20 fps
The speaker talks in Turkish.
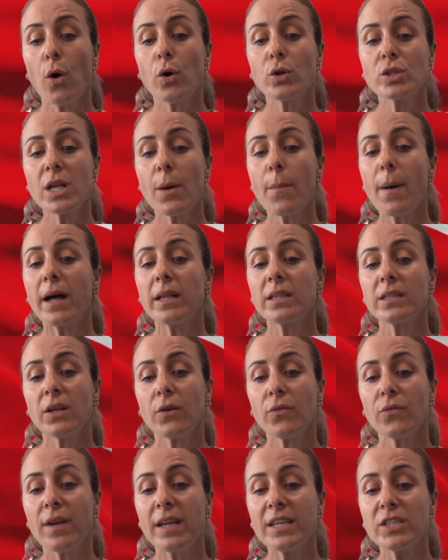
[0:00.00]
O zaman
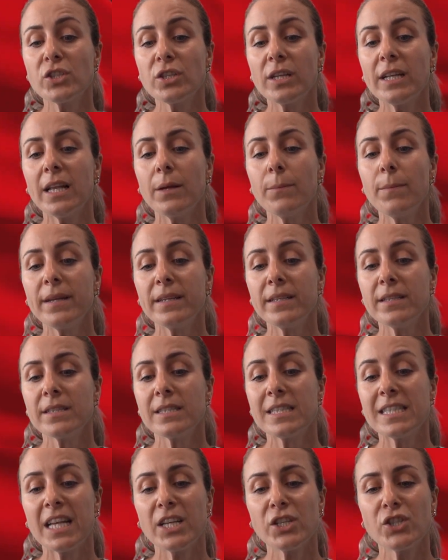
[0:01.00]
vecd ile ben
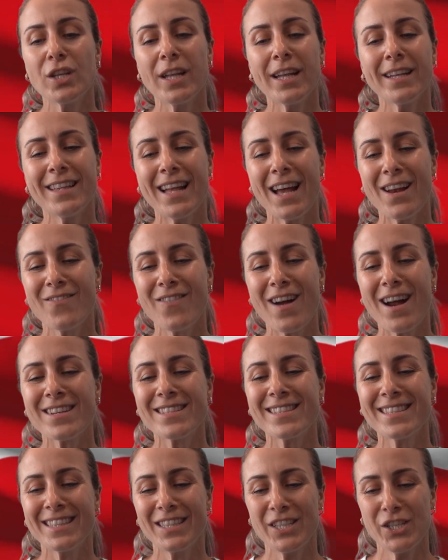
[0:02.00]
secde eder
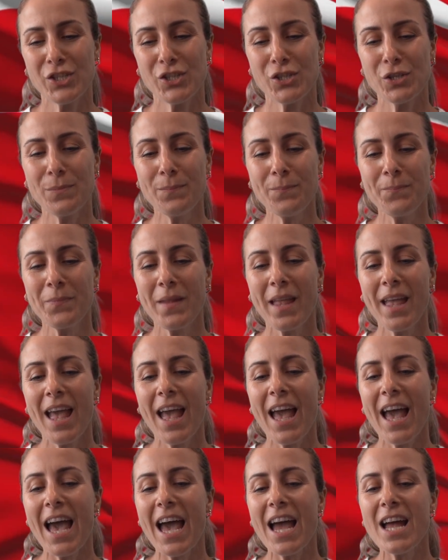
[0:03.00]
varsa taşım.
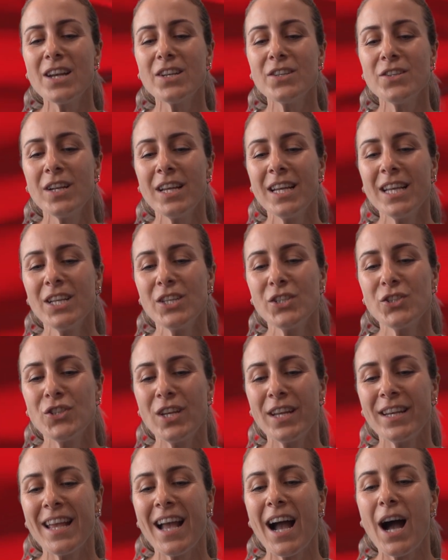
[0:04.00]
Her
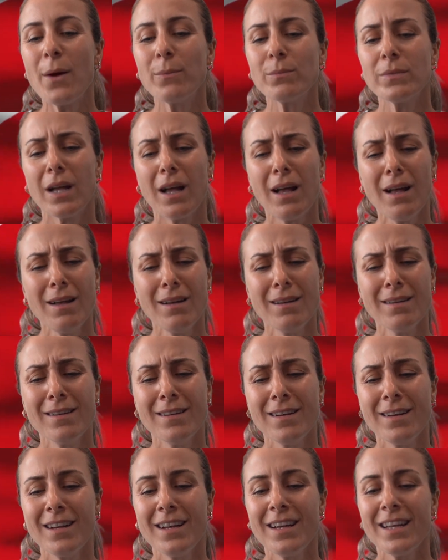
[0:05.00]
cerihamda
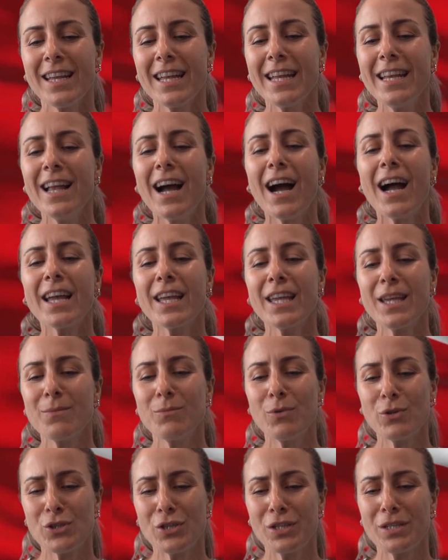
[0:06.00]
ilahi
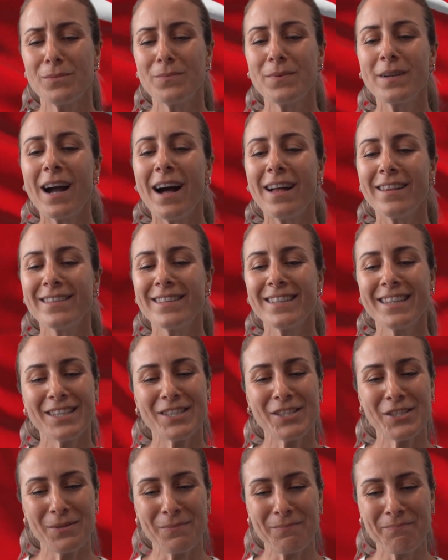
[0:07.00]
boşanıp kanlı
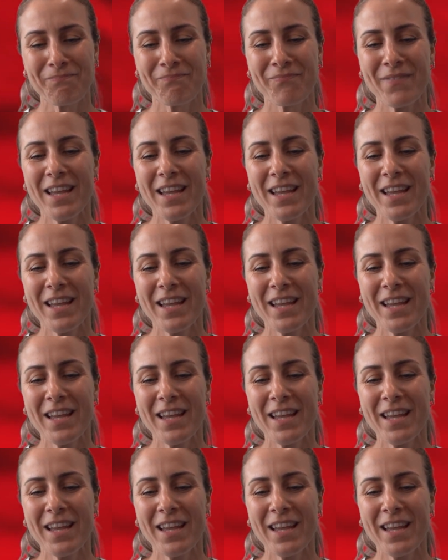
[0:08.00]
yaşım.